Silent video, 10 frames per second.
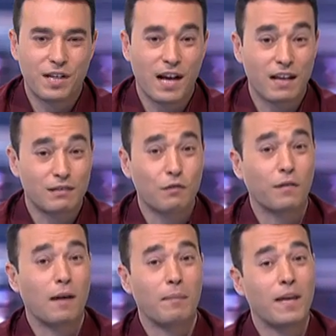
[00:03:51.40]
reais, se o
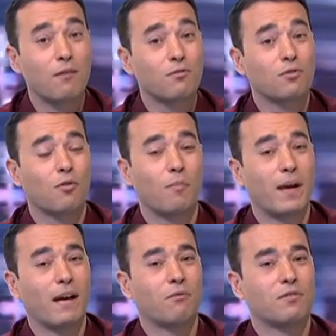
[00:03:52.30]
Flamengo
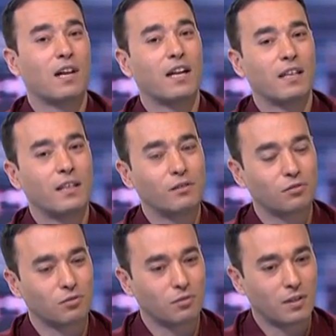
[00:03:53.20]
souber usar
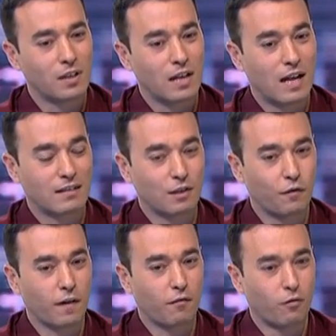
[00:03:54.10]
isso a seu
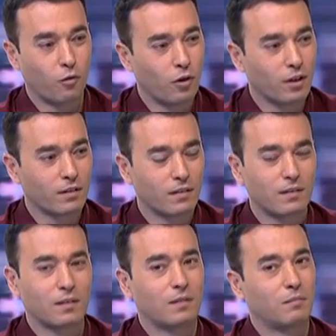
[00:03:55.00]
favor,
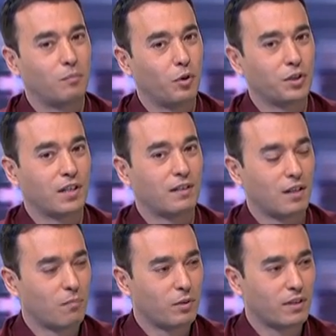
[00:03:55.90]
Poxa, ele
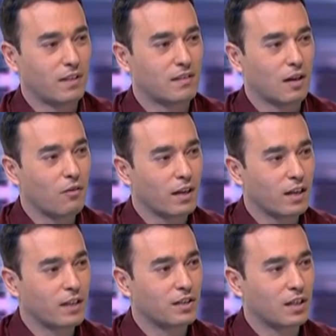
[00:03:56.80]
tem um potencial. É, ontem grande. o jogo